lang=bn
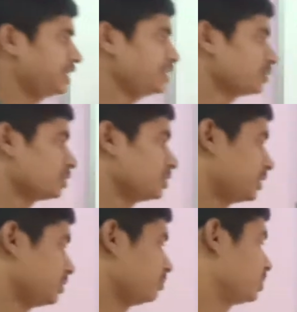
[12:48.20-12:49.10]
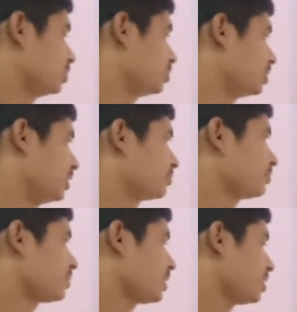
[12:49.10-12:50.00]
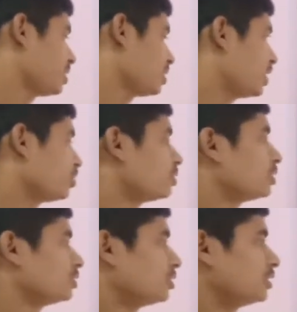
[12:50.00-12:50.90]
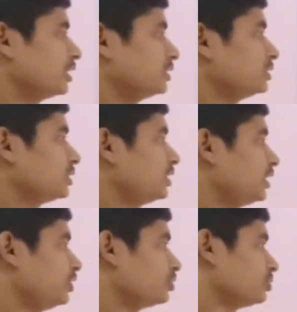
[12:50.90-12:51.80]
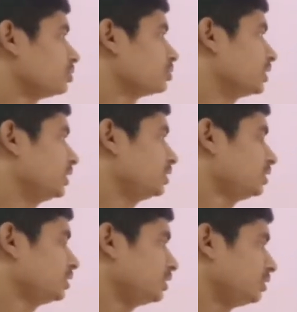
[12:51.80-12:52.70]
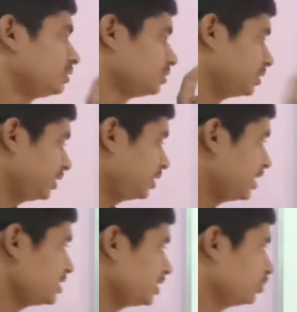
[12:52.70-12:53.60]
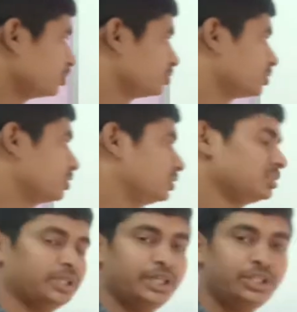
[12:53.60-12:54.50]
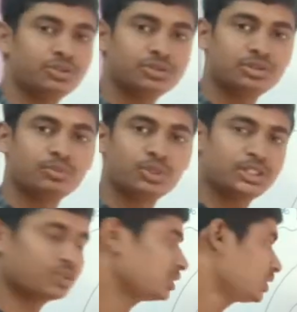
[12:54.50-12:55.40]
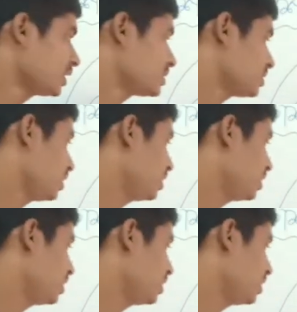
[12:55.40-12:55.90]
এই যে কোষ বিভাজন বন্ধ হয় কেন বন্ধ হয় কে নিয়ন্ত্রণ করে এই যে নিয়ন্ত্রণ এই নিয়ন্ত্রণ বলে যে কথাটা আসছে